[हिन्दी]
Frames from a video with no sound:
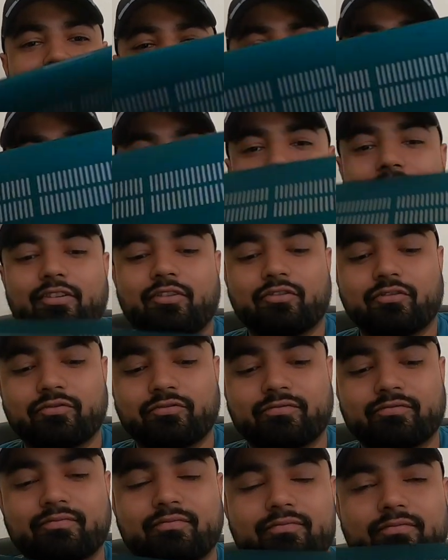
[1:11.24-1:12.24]
देख रहे हो
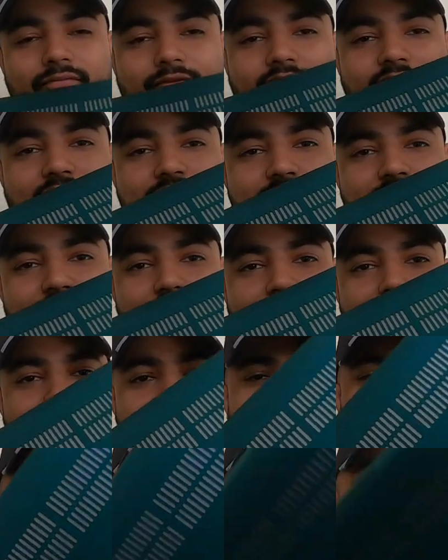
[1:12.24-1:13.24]
कैसा लग रहा
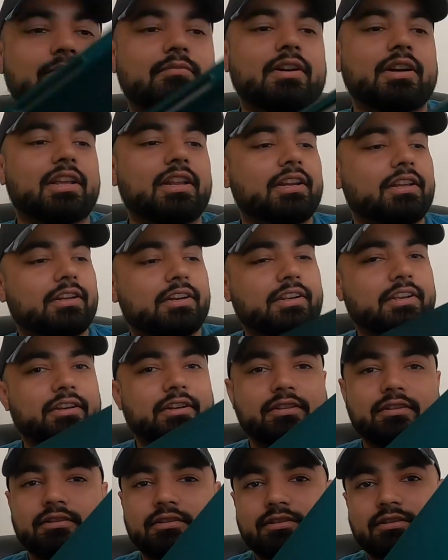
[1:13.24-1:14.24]
है बढ़िया लग रहा है
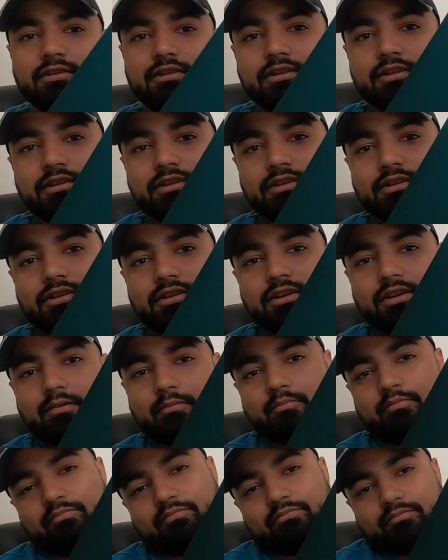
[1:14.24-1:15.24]

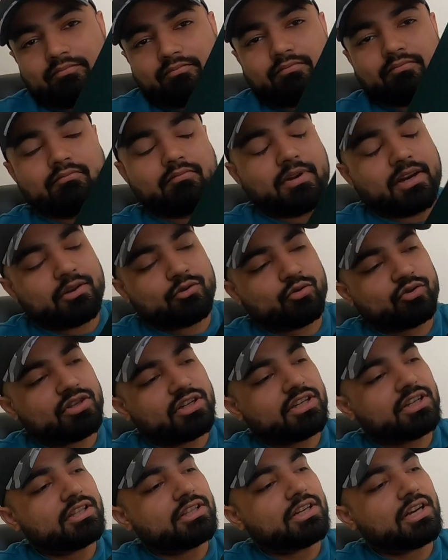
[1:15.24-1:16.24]
क्या मैंने सोचा
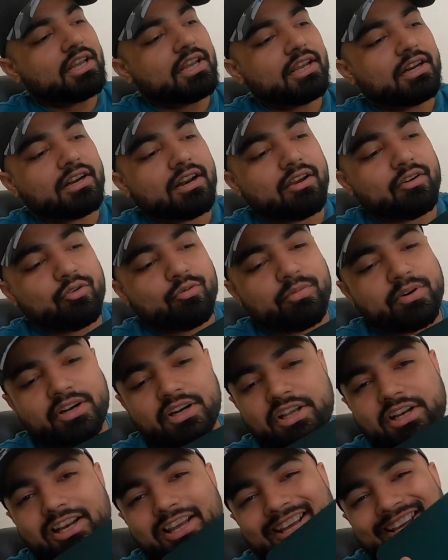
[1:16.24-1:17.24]
कि इतना एक लाख रुपए
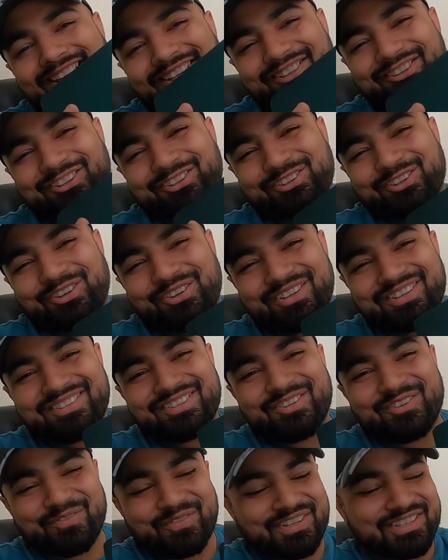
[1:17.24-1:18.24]
डाला है तो थोड़े से
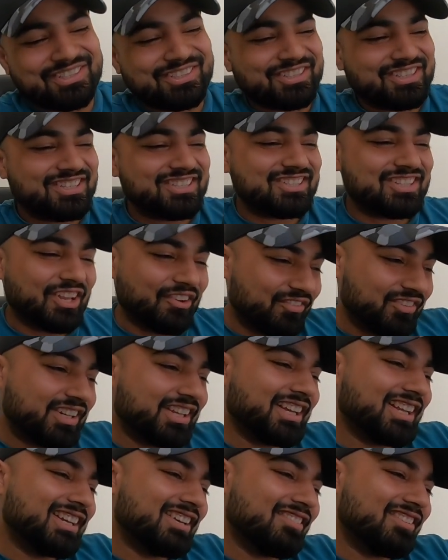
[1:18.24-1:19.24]
रुपए इसकी सेफ्टी
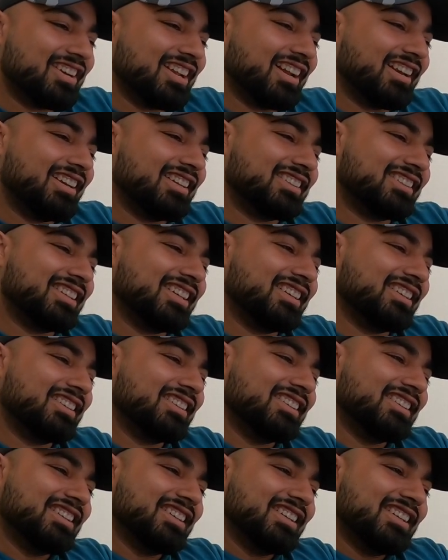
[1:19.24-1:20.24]
के लिए भी डाल लेते हैं
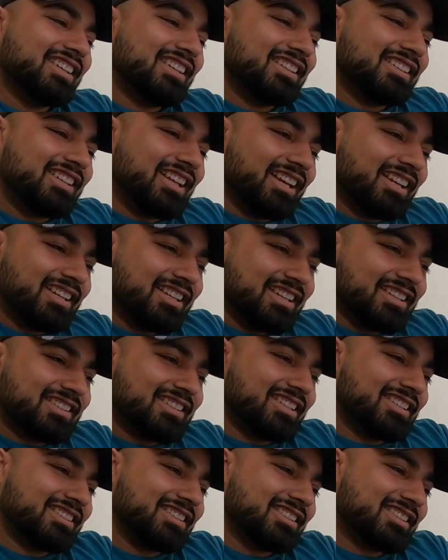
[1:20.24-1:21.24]
ताकि
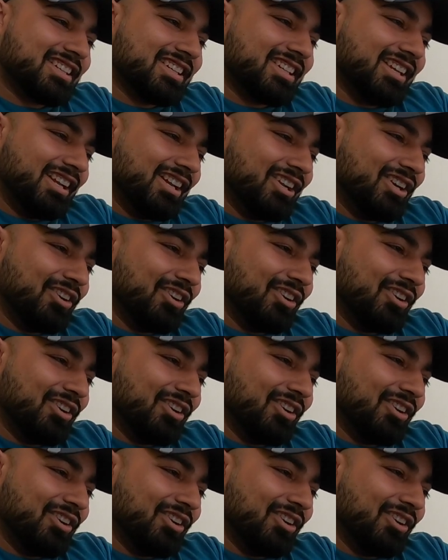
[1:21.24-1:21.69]
अच्छे से चले